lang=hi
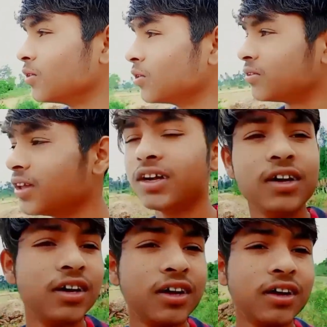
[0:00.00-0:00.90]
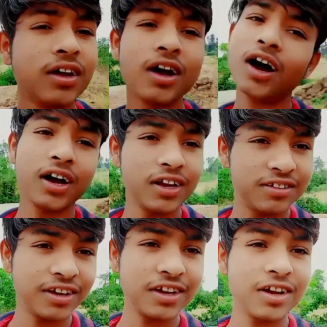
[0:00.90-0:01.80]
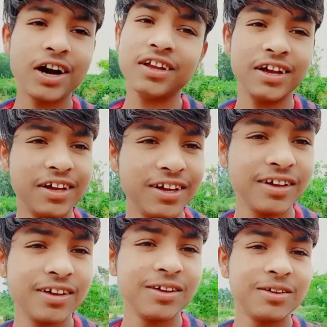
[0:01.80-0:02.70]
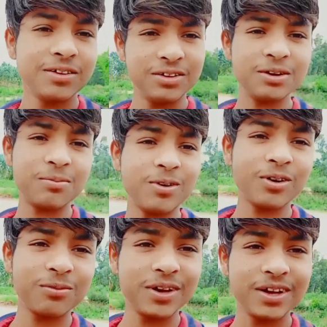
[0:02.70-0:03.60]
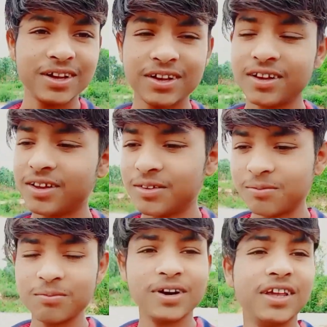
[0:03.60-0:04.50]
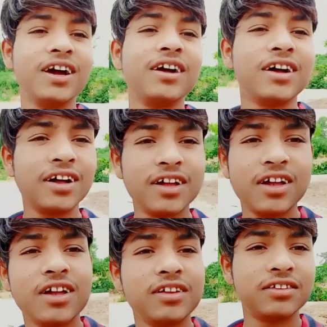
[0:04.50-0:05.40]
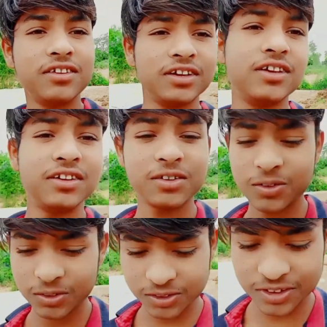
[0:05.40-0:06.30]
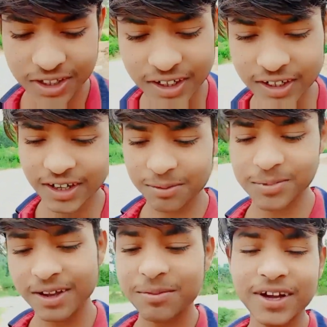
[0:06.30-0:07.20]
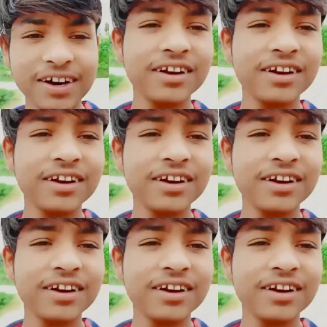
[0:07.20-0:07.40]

दोस्त हैं आगे चल के आ जाएंगे ये ब्लॉग में बढ़िया से कुछ देना यार प्यार प्यार